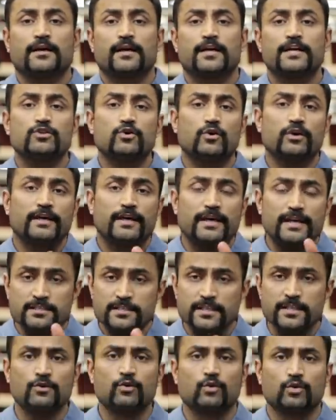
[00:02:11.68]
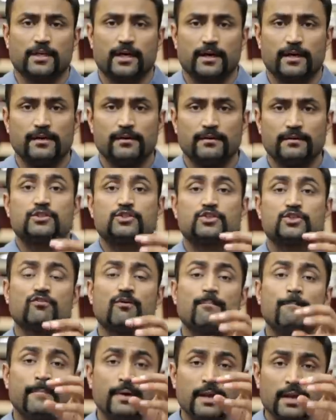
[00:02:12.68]
कि जो केसिन होता है
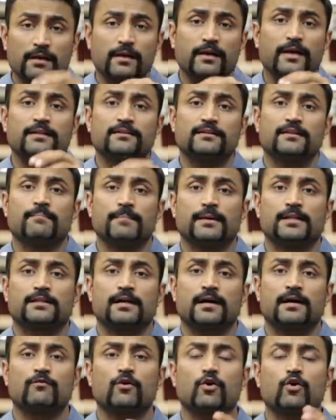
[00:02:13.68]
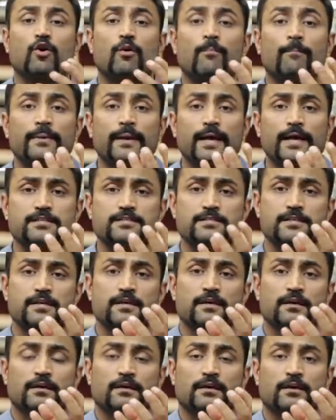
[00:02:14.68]
जो मिल्क के अंदर मिलता है वो कॉम्प्लेक्स
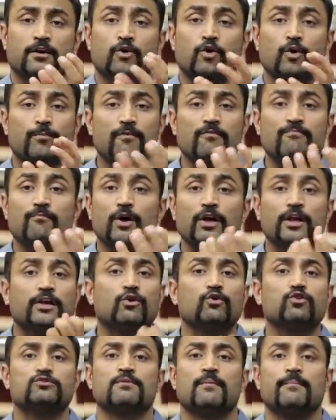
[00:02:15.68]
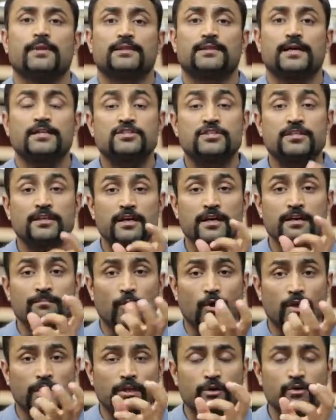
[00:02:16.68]
ग्रुप ऑफ मॉलिक्यूल्स में मिलता है जिन इन
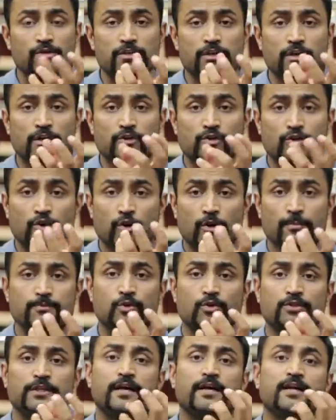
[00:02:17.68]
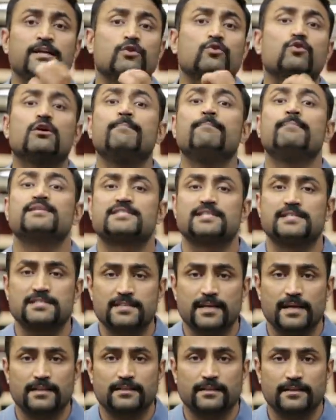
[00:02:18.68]
मॉलिक्यूल्स के जो ग्रुप्स होते हैं इनको हम
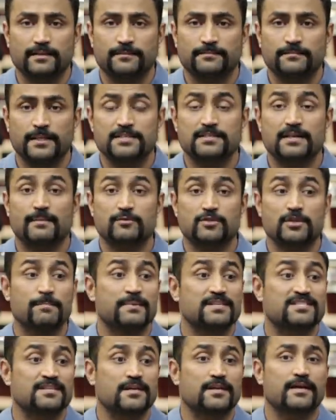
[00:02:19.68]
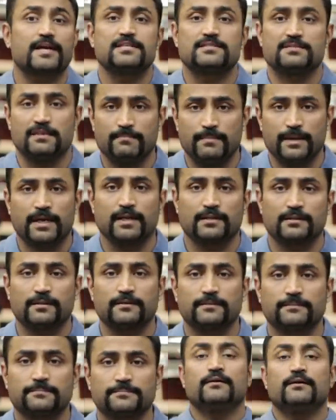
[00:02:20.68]
मिसल्स कहते हैं इसलिए आप उसे मिसलर केसिन भी कहते
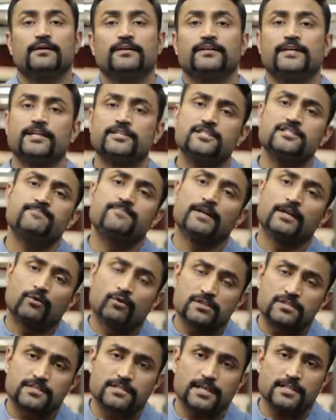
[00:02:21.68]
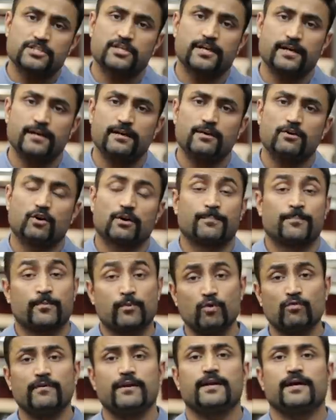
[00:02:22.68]
हैं ये चीज़ बिल्कुल सच है और
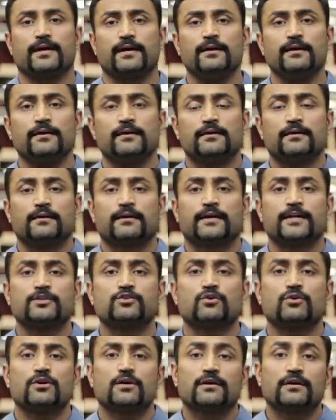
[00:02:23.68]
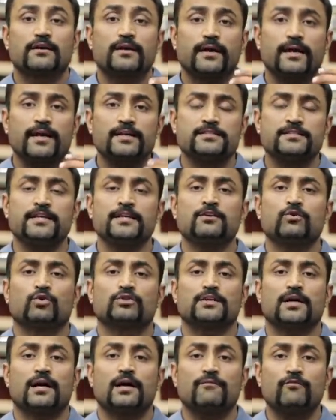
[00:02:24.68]
प्रूवन है कि जो केसीन
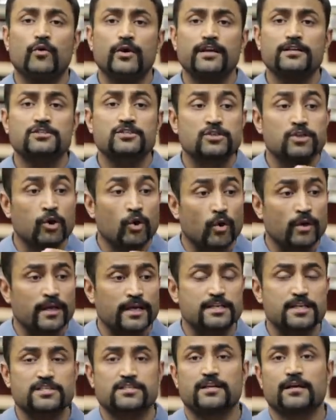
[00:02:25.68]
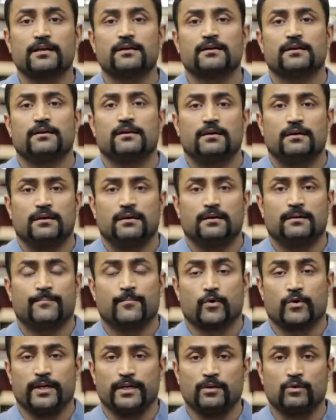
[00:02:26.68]
होता है वो एक स्लो डाइजेस्टिंग
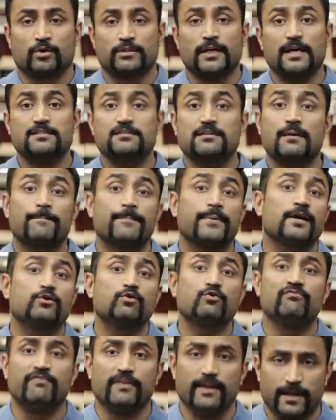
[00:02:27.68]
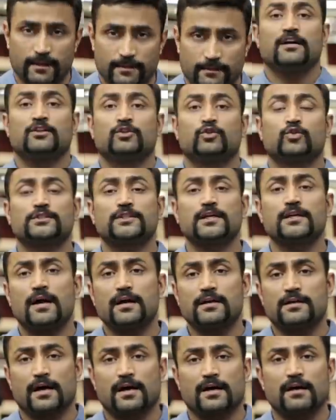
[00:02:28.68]
प्रोटीन होता है एज कम्पेयर टू वे
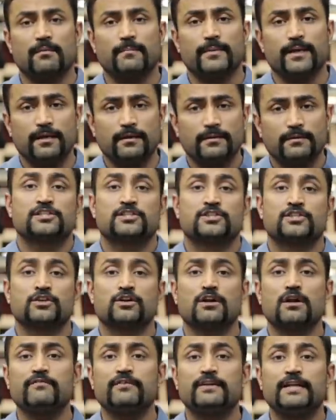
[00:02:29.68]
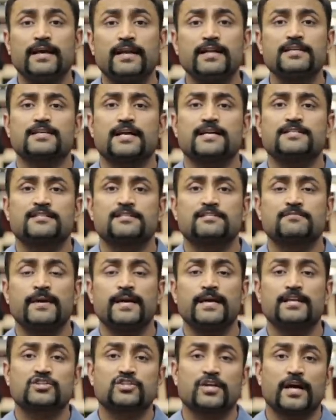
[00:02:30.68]
2018 में जर्नल ऑफ डेयरी साइंसेज में
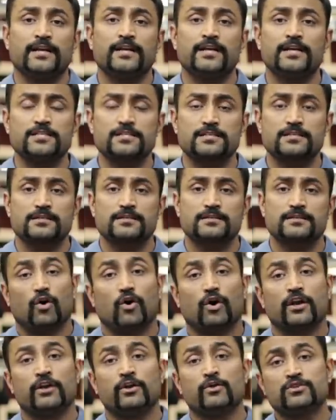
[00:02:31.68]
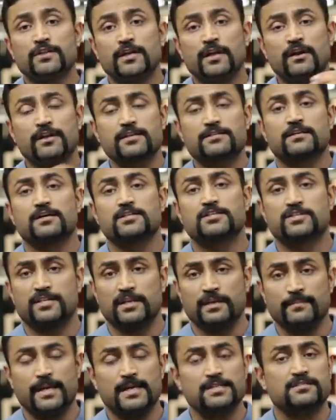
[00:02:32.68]
एक चाइनीज और न्यूजीलैंड रिसर्च
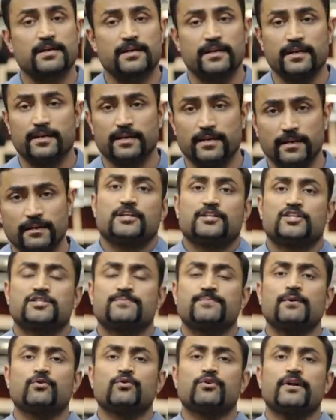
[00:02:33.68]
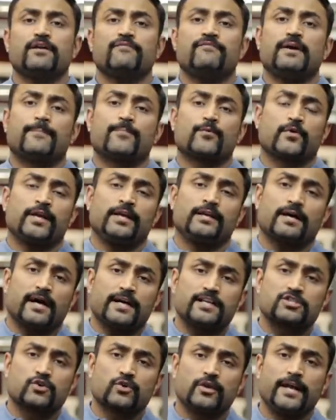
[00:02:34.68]
टीम ने एक स्टडी करी जिसमें उन्होंने वे प्रोटीन
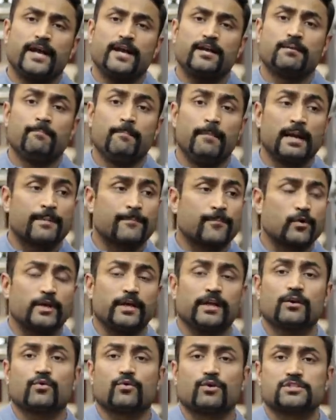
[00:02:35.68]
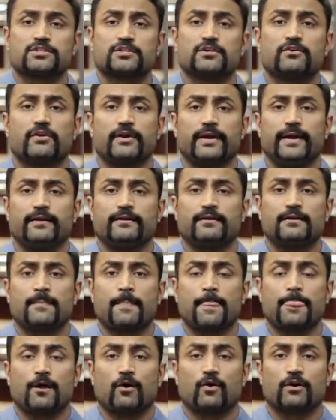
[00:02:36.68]
आइसोलेट मिल्क प्रोटीन कॉन्सेंट्रेट
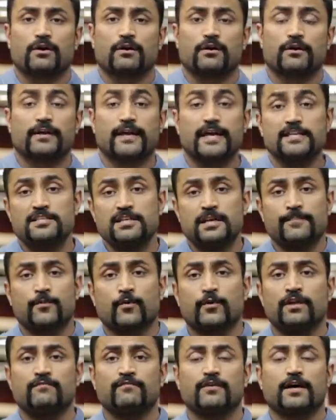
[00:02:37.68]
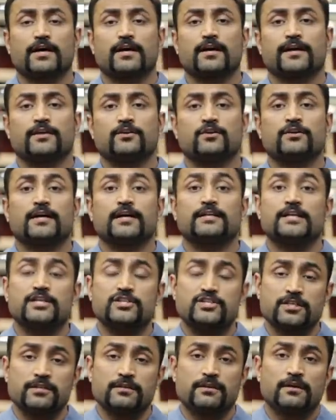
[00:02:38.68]
और केसीन प्रोटीन वगैरह की जो
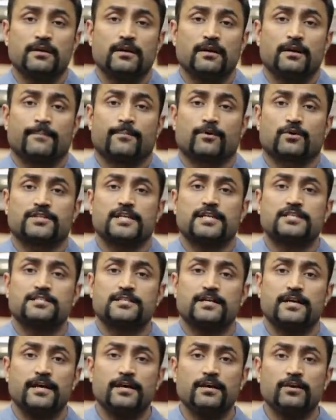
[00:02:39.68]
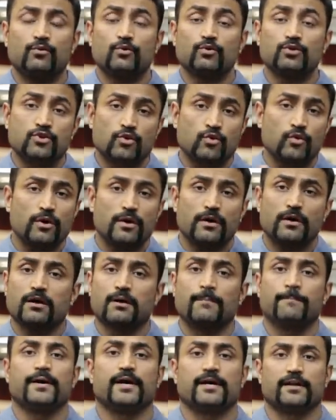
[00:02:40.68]
डाइजेशन प्रोसेस है उसको
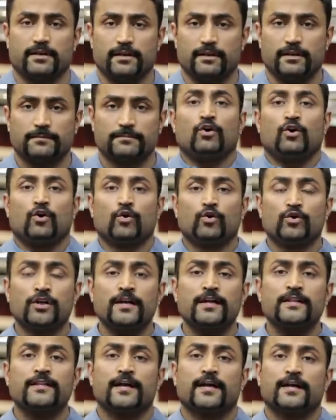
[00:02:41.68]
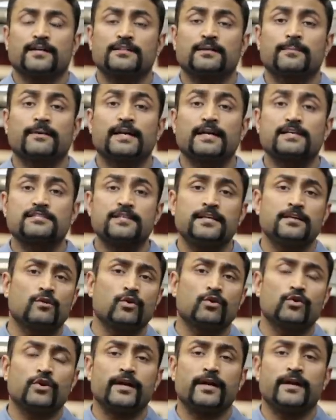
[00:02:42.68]
कंपेयर किया उन्होंने देखा कि जब केसीन
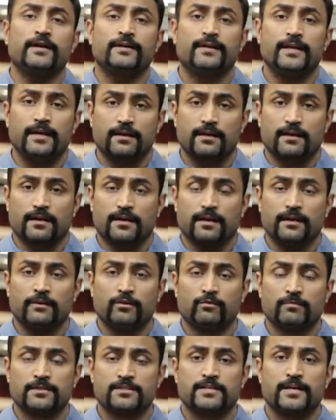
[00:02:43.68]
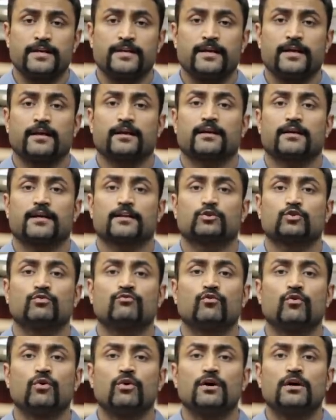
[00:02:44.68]
को उन्होंने इनटेक करा ह्यूमंस ने इनटेक करा तो
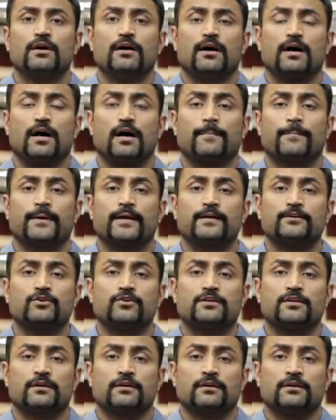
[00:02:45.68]
वो आपके जो